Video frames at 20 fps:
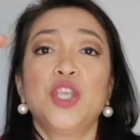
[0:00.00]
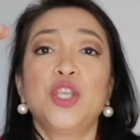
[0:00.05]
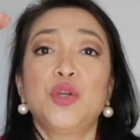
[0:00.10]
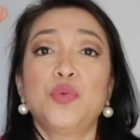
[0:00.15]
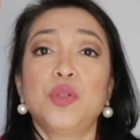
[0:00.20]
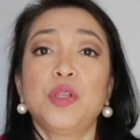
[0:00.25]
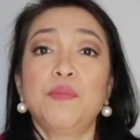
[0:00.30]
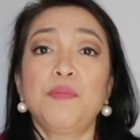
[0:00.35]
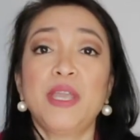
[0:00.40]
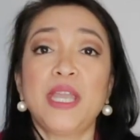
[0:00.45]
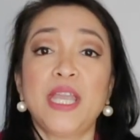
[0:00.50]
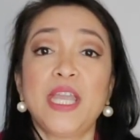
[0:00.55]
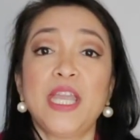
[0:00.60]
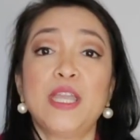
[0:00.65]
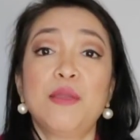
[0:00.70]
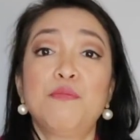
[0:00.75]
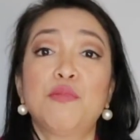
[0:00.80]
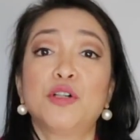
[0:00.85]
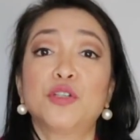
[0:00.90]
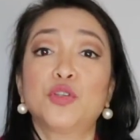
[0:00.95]
you will
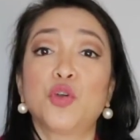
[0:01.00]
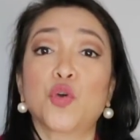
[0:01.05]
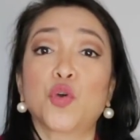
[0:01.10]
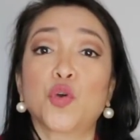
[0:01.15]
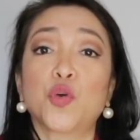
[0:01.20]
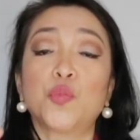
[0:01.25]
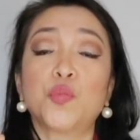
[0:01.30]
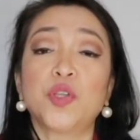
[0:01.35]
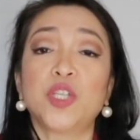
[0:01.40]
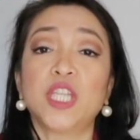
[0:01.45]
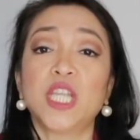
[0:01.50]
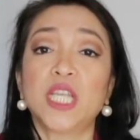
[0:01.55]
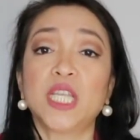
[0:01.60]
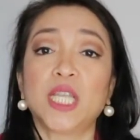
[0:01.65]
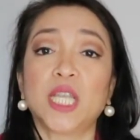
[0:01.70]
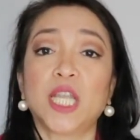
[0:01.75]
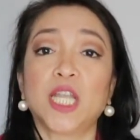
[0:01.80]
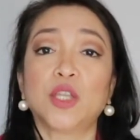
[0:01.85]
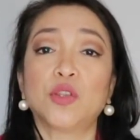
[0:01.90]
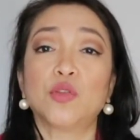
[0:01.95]
be able to
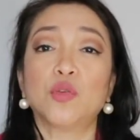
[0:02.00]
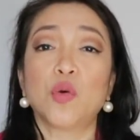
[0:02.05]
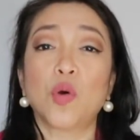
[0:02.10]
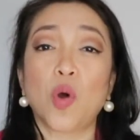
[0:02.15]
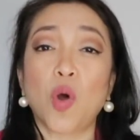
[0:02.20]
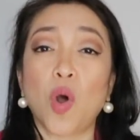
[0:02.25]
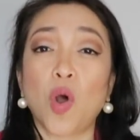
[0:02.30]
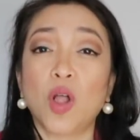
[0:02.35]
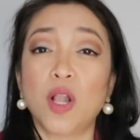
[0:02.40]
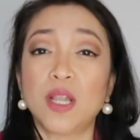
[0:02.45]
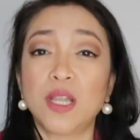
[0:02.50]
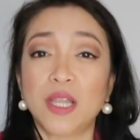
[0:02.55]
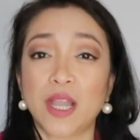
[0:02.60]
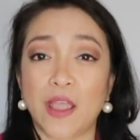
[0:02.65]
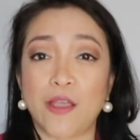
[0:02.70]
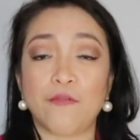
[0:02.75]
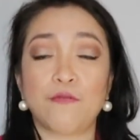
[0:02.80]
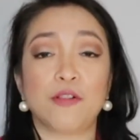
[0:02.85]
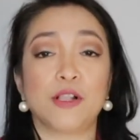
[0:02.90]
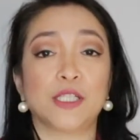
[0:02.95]
communicate to all
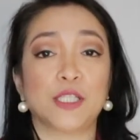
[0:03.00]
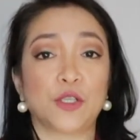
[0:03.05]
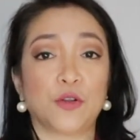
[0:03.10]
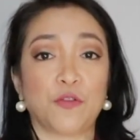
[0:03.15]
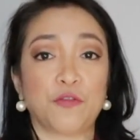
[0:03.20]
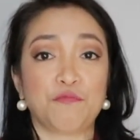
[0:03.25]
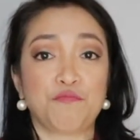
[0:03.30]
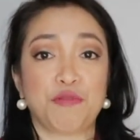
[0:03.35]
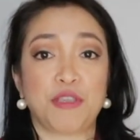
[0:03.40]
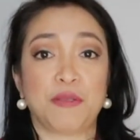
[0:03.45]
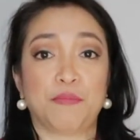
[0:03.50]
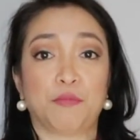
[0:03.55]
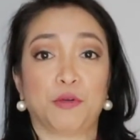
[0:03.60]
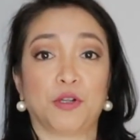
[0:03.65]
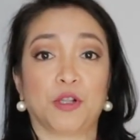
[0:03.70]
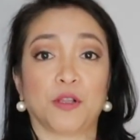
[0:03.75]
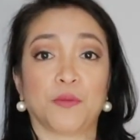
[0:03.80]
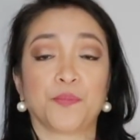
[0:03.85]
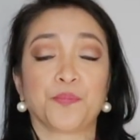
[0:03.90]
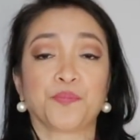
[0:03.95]
levels of
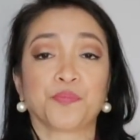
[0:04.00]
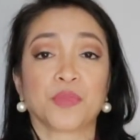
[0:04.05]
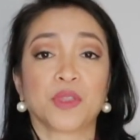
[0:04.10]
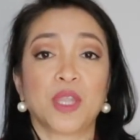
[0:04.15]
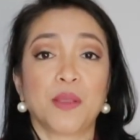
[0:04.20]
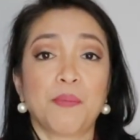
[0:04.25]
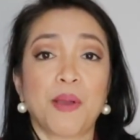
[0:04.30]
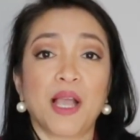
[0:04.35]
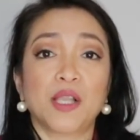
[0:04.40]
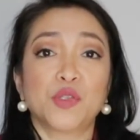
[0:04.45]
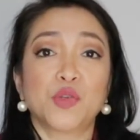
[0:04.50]
people. ba? Diba?